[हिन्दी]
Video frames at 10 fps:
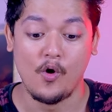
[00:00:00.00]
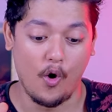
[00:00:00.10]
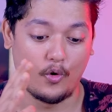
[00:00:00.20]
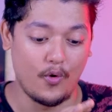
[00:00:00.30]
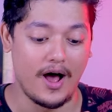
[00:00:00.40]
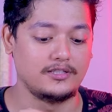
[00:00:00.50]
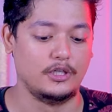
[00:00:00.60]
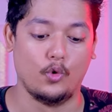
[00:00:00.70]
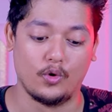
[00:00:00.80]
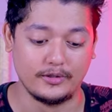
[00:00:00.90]
और वहां
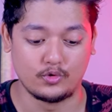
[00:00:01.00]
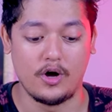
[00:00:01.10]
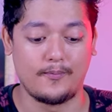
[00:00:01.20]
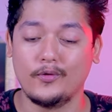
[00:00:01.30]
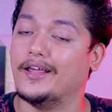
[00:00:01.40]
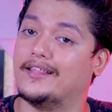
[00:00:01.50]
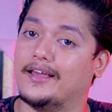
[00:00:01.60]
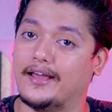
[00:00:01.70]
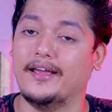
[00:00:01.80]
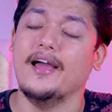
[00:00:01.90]
से टोकन्स को आपको देते
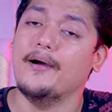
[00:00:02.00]
हैं